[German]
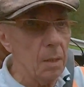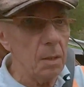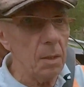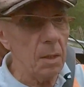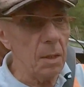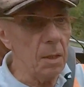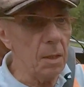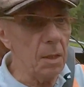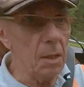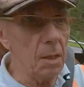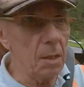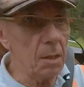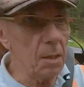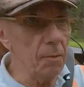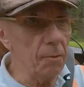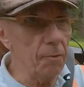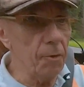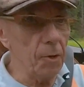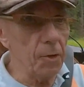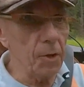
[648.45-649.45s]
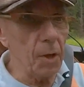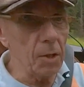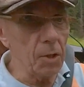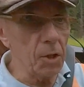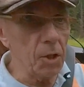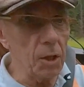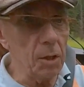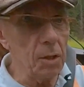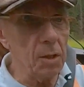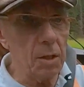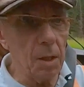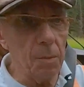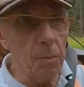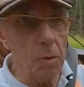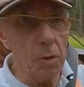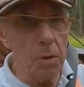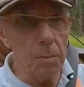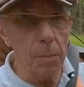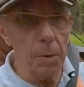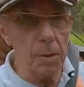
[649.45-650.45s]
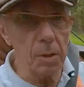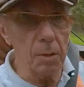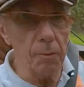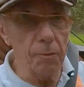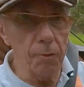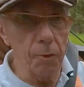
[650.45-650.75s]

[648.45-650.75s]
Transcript: die Nieten von der Jeans, die müssen ein bisschen